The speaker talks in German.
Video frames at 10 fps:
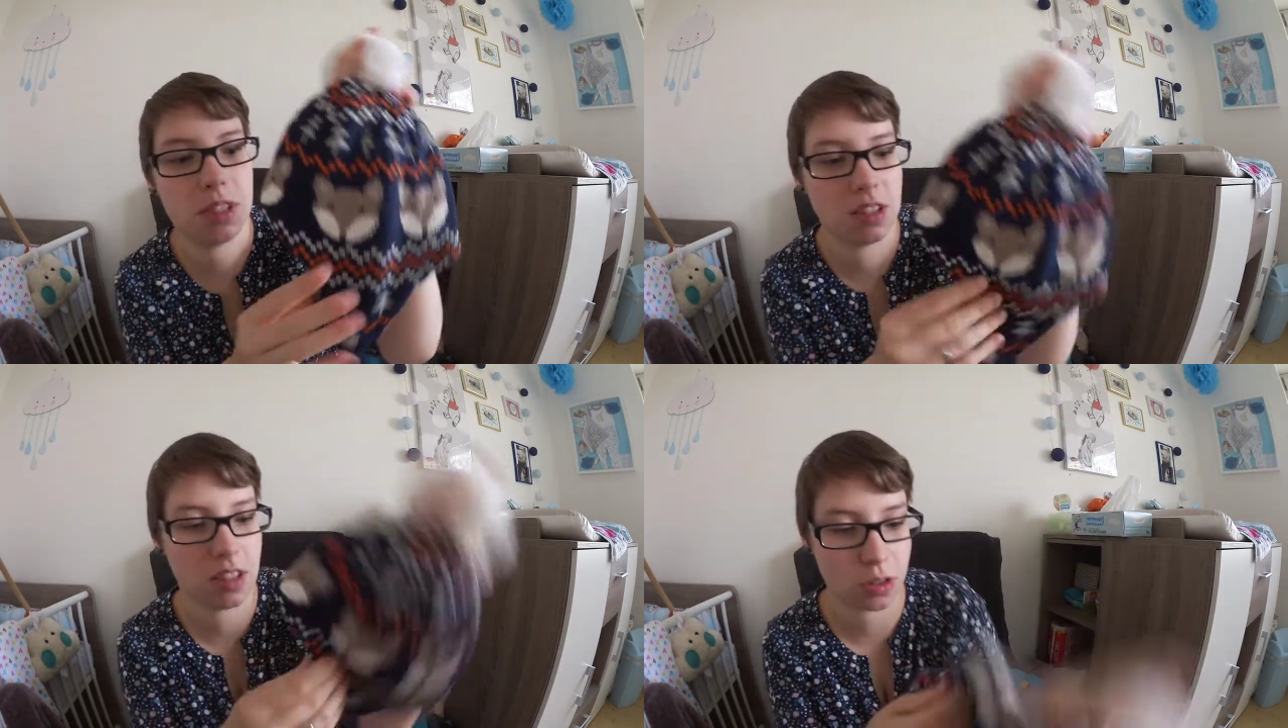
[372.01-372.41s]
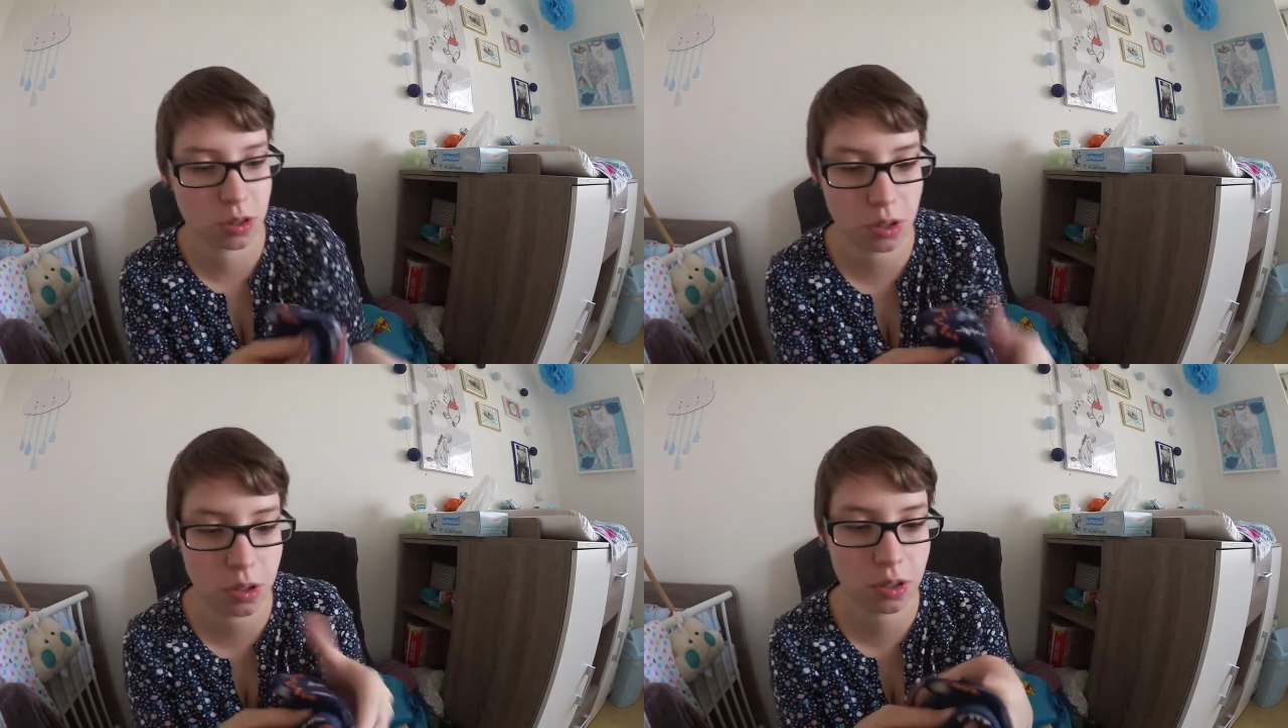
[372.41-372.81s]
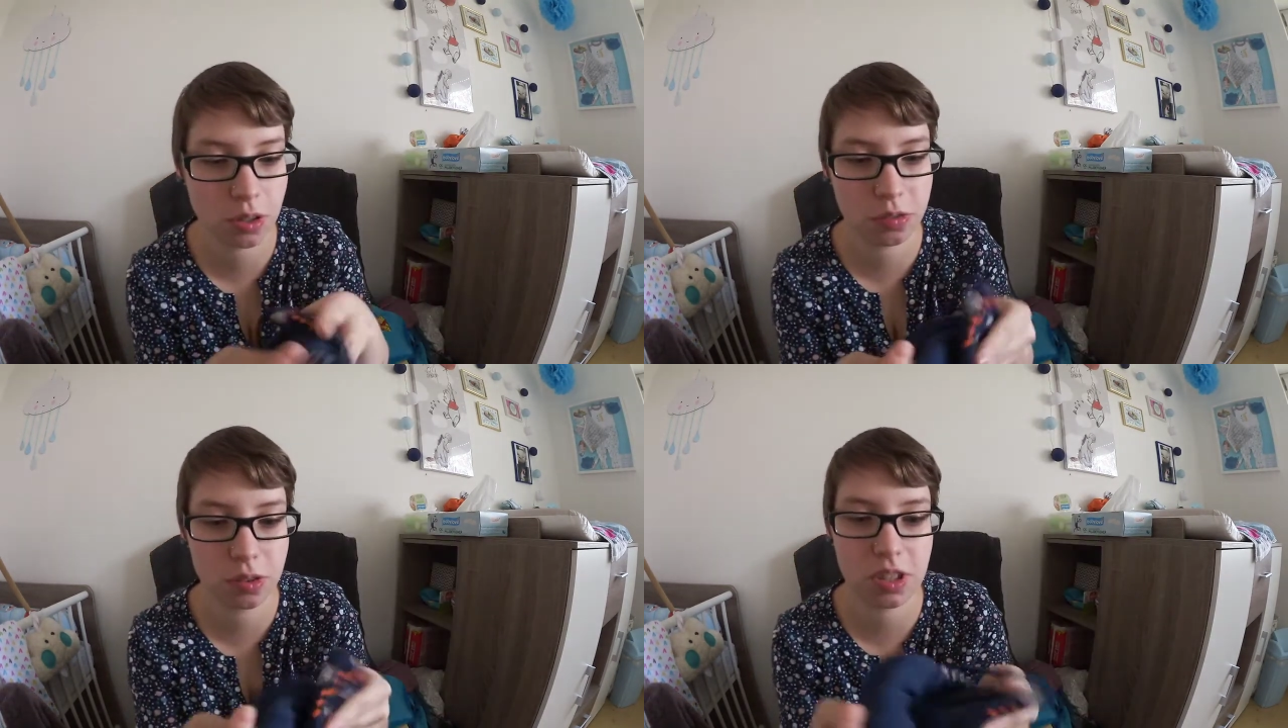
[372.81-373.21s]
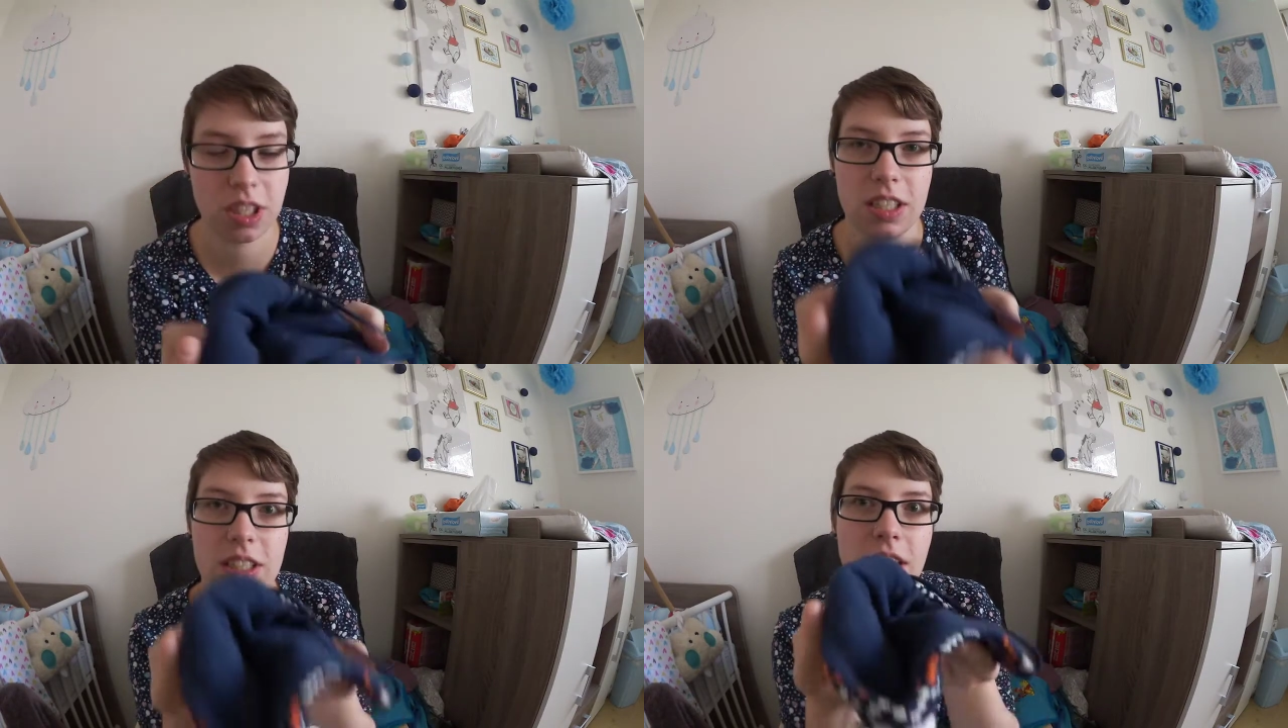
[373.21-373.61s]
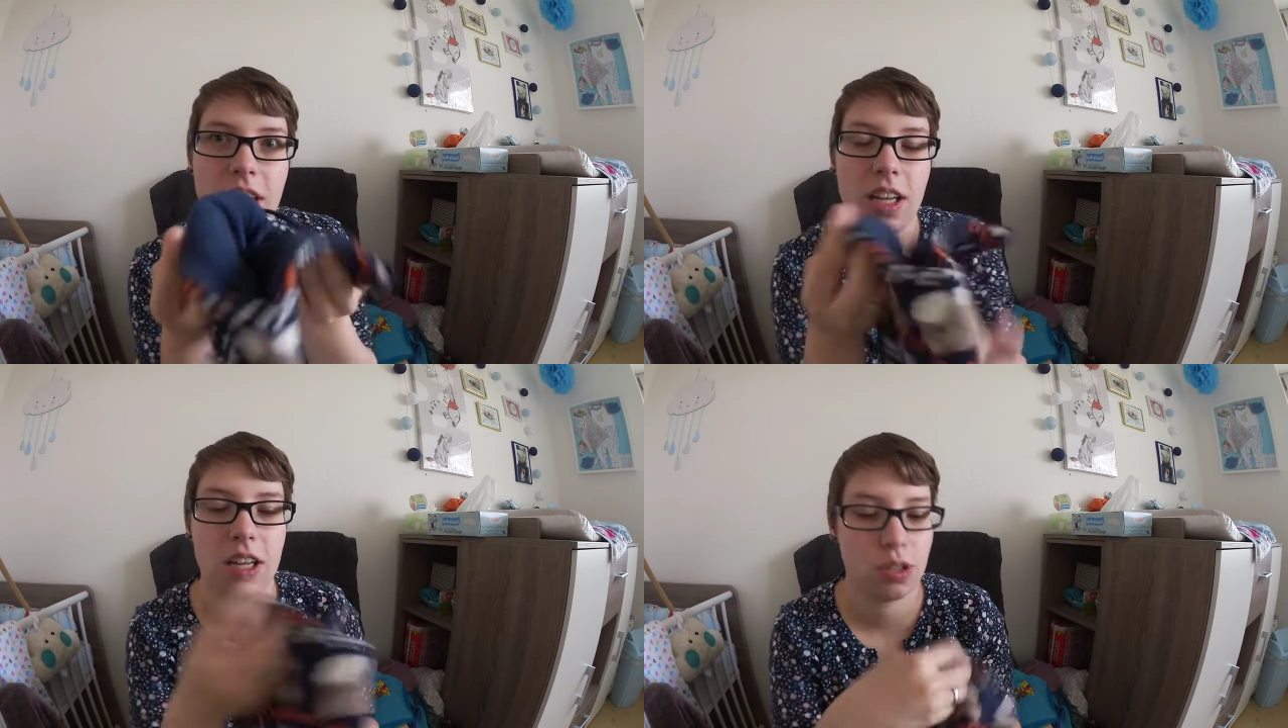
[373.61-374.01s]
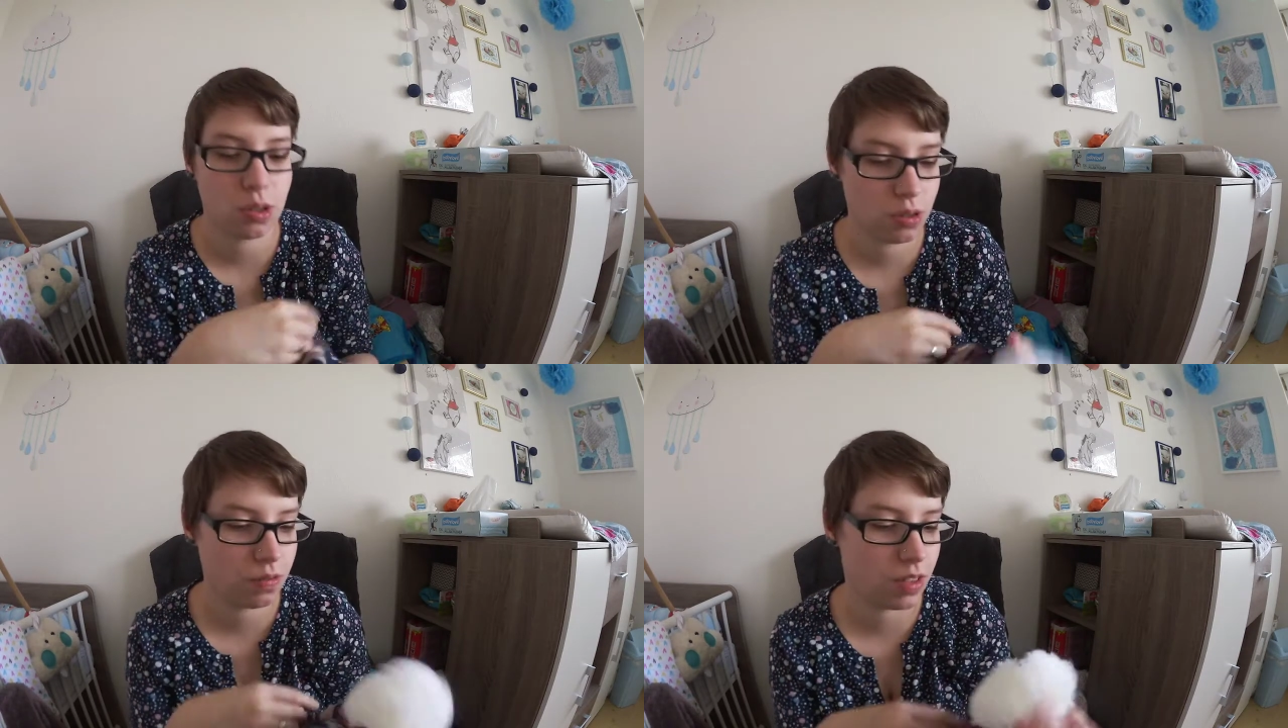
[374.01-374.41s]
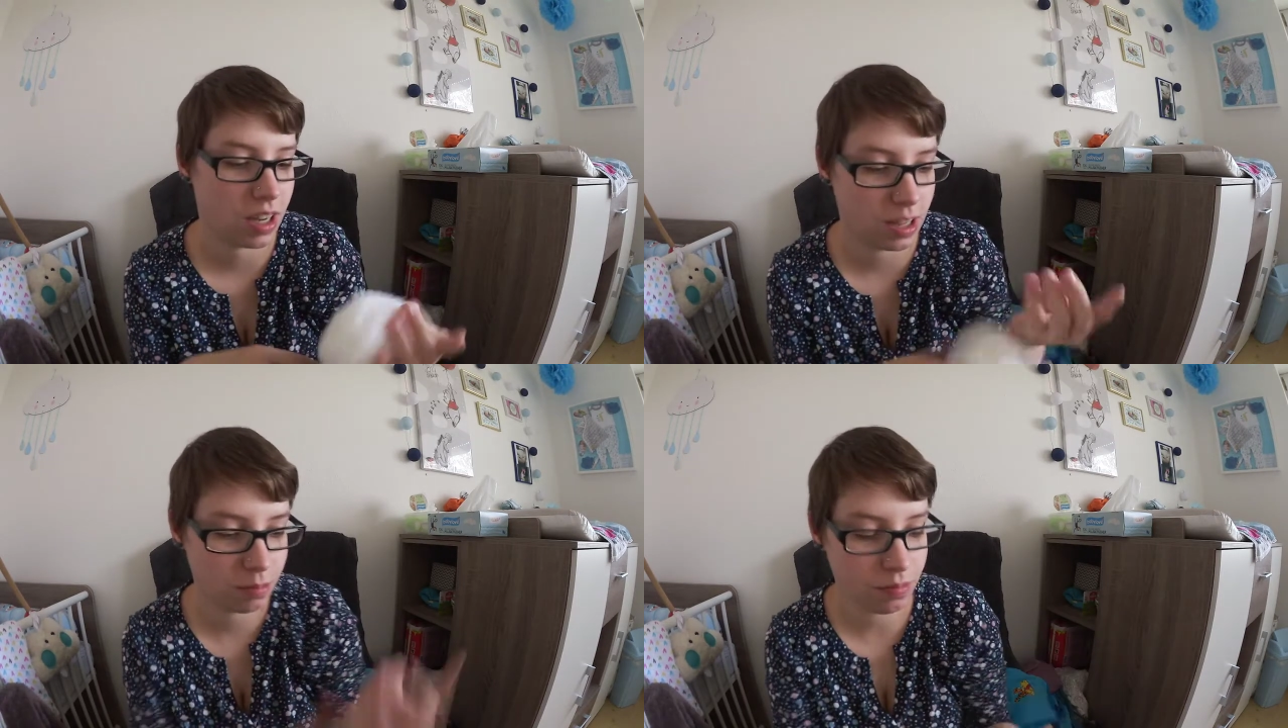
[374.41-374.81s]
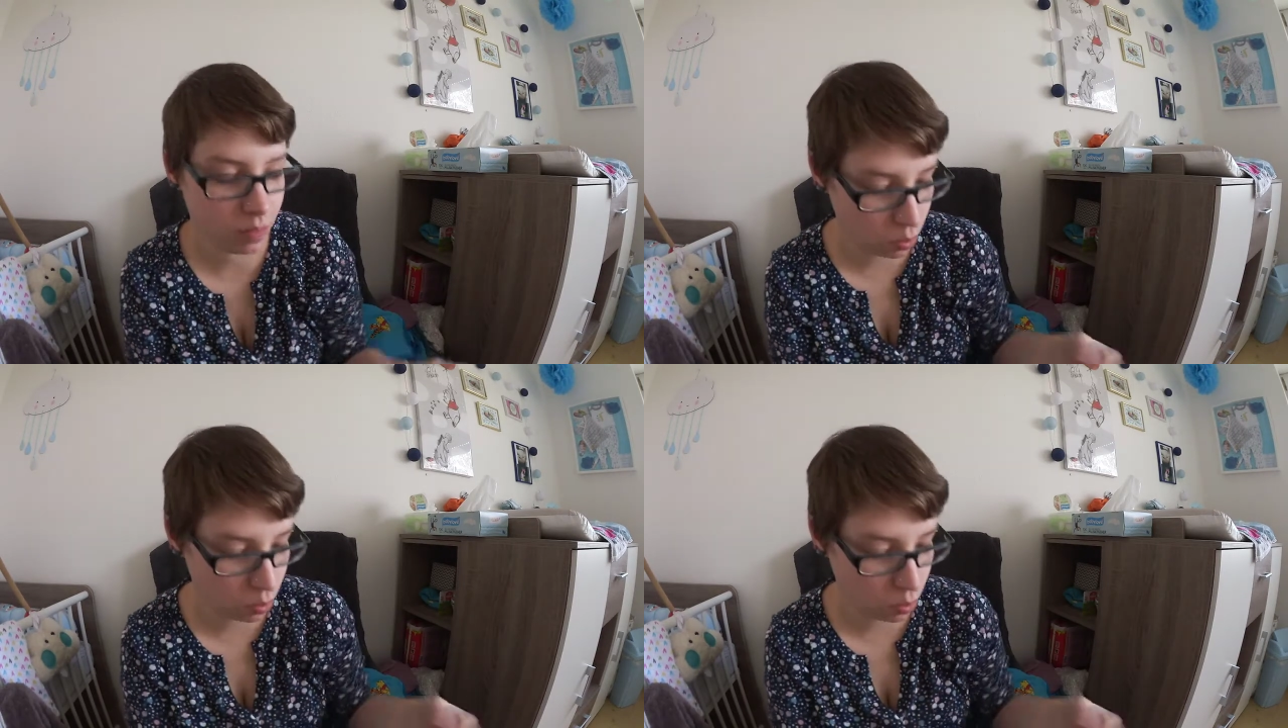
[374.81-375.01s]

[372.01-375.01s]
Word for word: Die ist auch schön gefüttert, schön warm.